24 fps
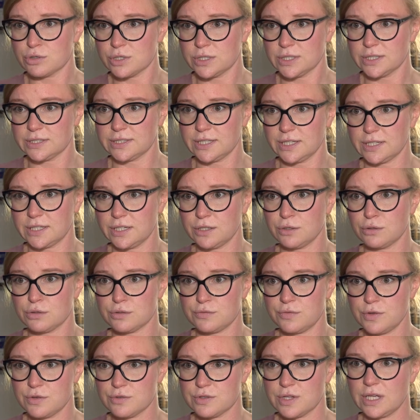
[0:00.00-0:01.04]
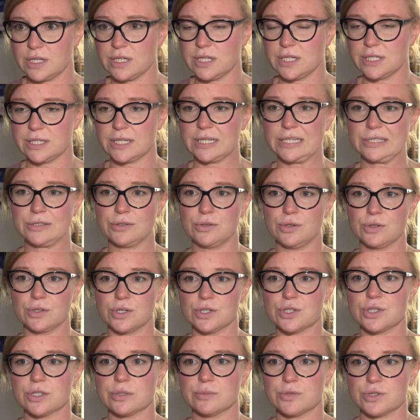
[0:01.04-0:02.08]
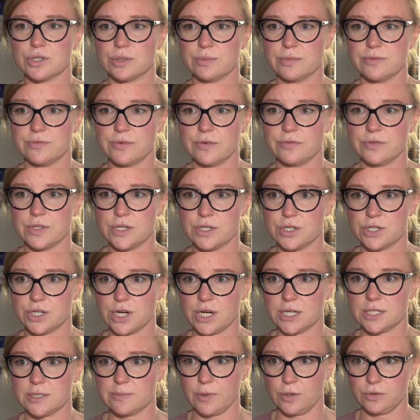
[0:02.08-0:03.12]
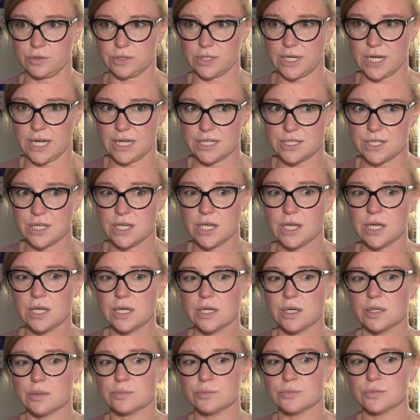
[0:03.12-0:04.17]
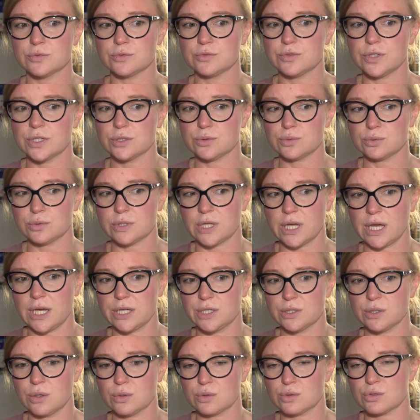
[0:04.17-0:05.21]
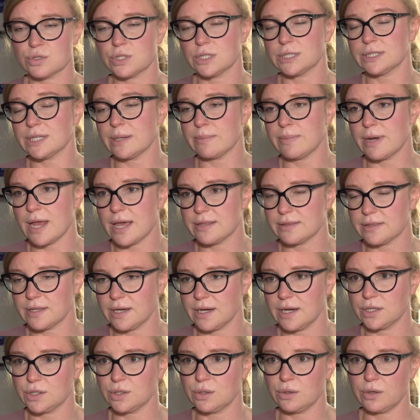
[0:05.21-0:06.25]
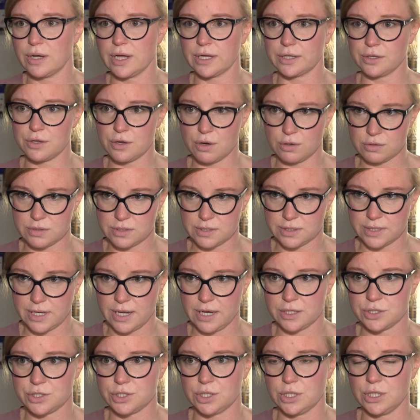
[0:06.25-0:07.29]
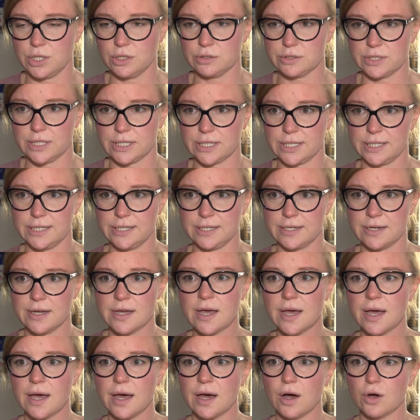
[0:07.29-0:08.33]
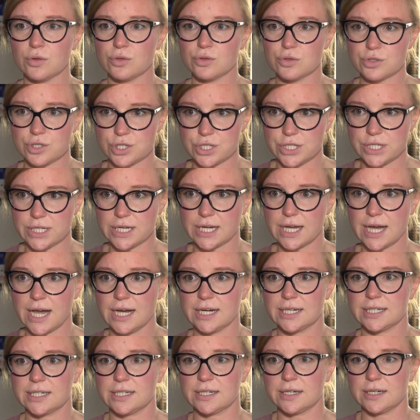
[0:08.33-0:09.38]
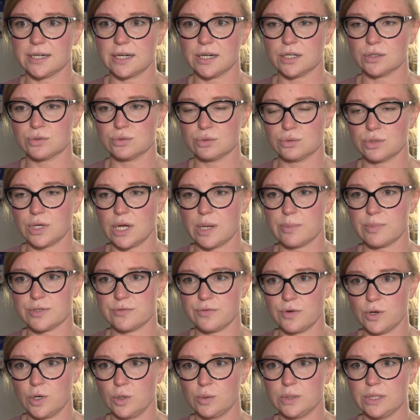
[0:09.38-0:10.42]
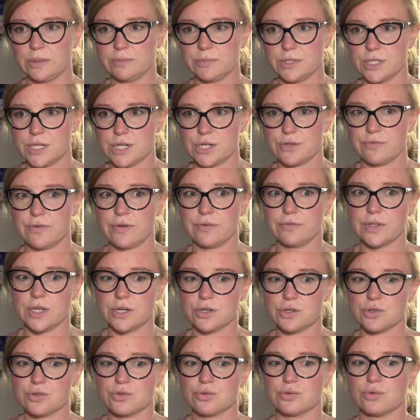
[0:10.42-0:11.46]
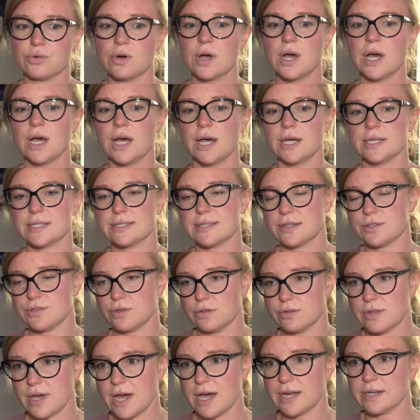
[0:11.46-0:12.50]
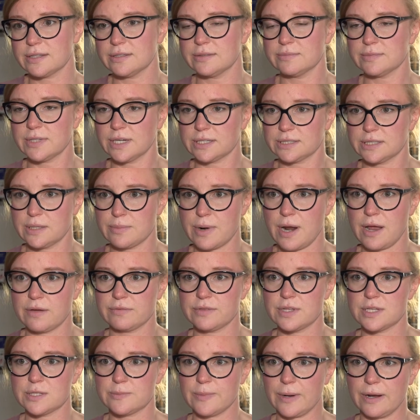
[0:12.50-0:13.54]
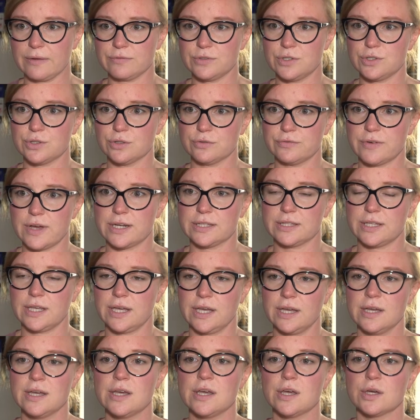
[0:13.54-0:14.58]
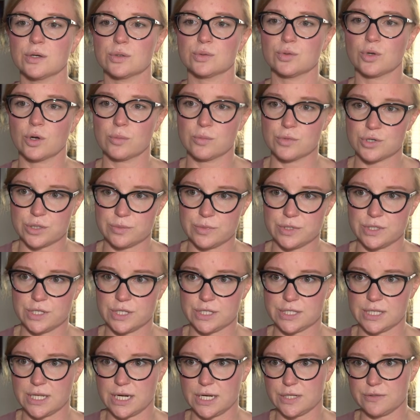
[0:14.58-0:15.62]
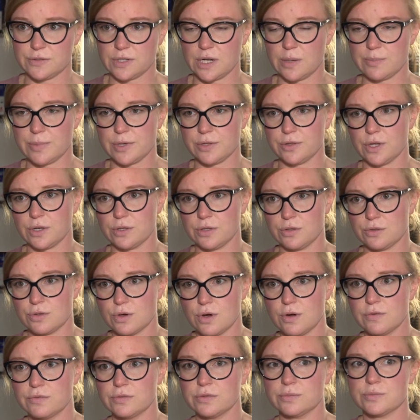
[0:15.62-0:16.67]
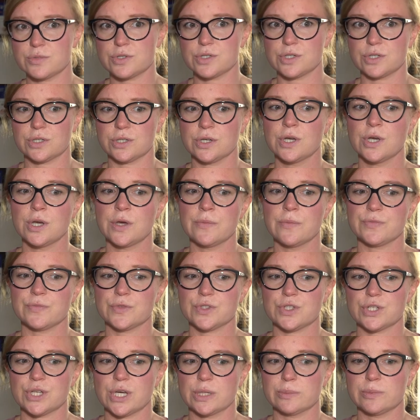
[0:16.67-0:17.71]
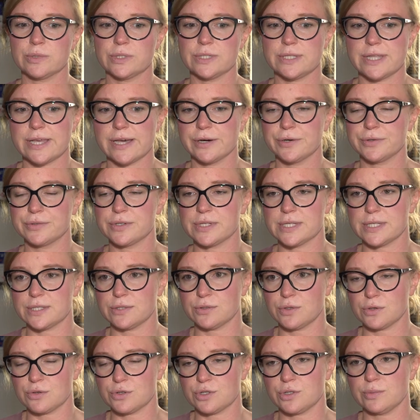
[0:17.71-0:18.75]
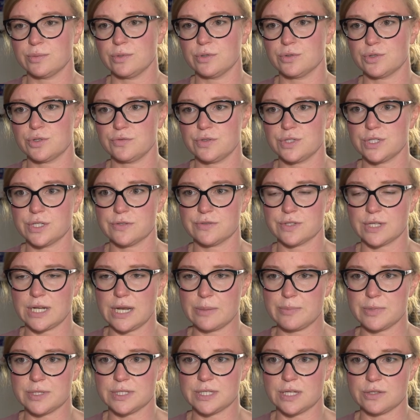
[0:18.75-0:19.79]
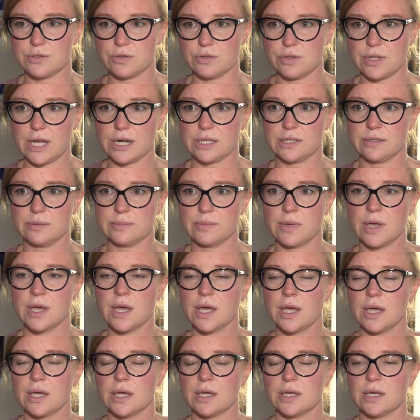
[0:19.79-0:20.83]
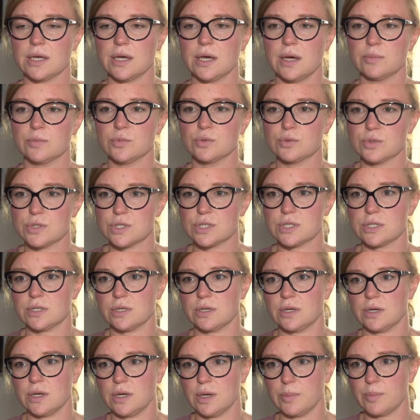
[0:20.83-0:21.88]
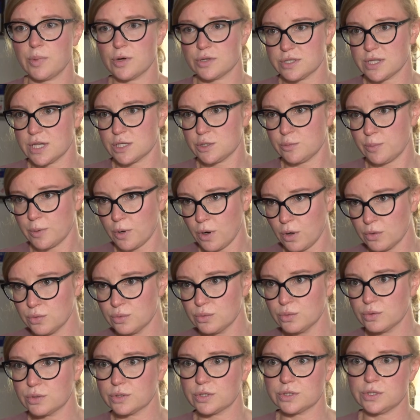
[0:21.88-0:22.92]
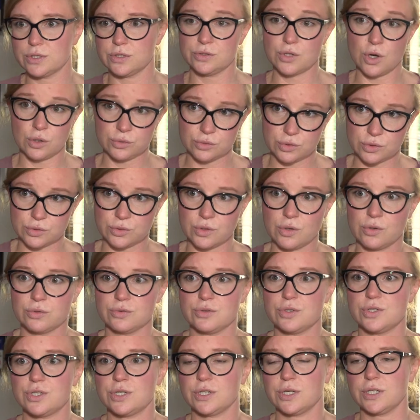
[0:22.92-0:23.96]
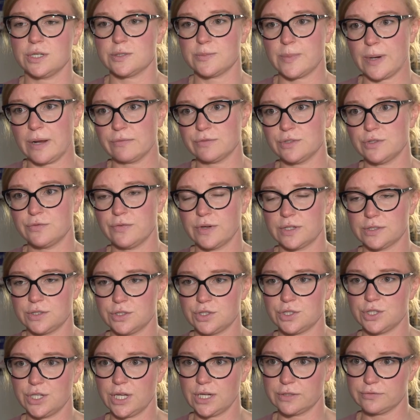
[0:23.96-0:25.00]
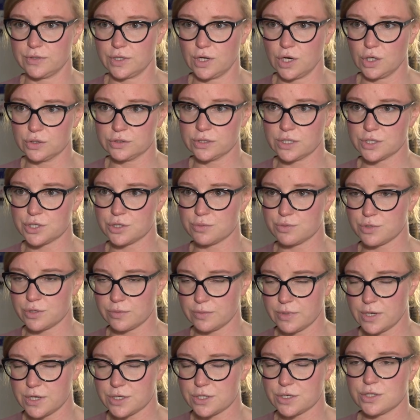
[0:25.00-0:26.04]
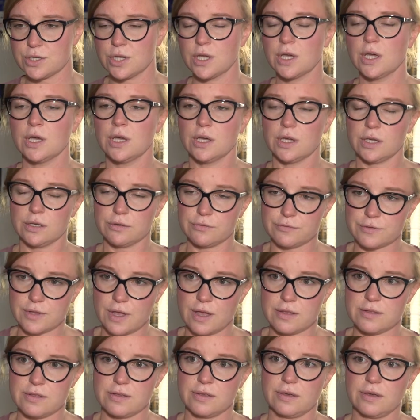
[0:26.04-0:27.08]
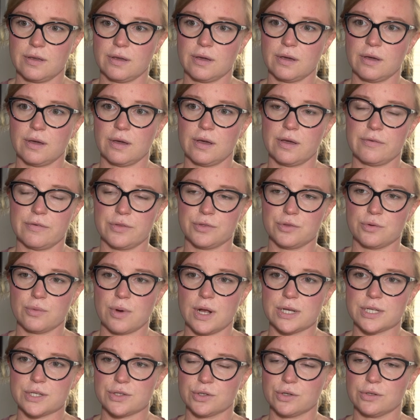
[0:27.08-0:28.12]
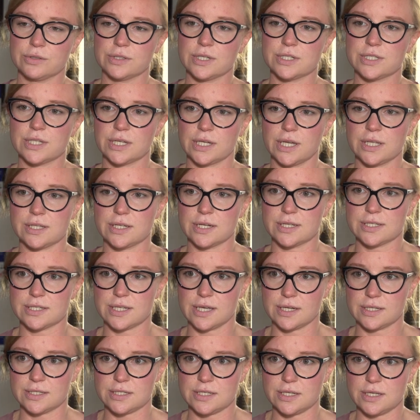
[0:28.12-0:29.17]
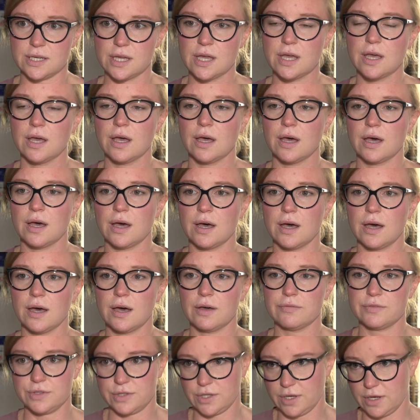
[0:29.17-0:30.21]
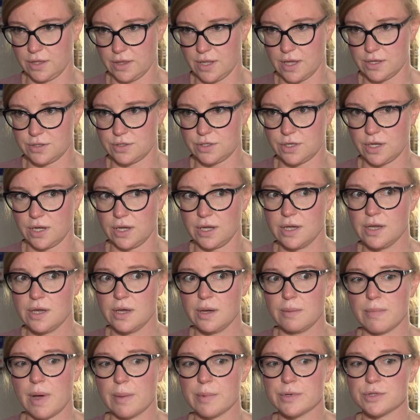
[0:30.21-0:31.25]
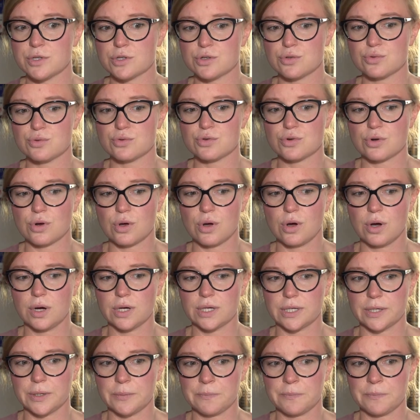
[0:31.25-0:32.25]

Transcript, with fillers: różnych takich rozwiązań technologicznych możemy we wnętrzach spotkać. Mówię tutaj o różnych tabletach, o ekioskach, czyli o takich odnośnikach, e, które pozwolą nam też we wnętrzu stacjonarnym tak naprawdę sprawdzić ofertę, którą możemy też znaleźć w sklepie internetowym, czy, czy jakby ideą jest to, żeby oczywiście w sklepie stacjonarnym e, móc e, poznać produkt, dotknąć, sprawdzić faktycznie jak wygląda, czy przymierzyć i wtedy ewentualnie dokonać takiej transakcji w internecie. Mamy też dużo,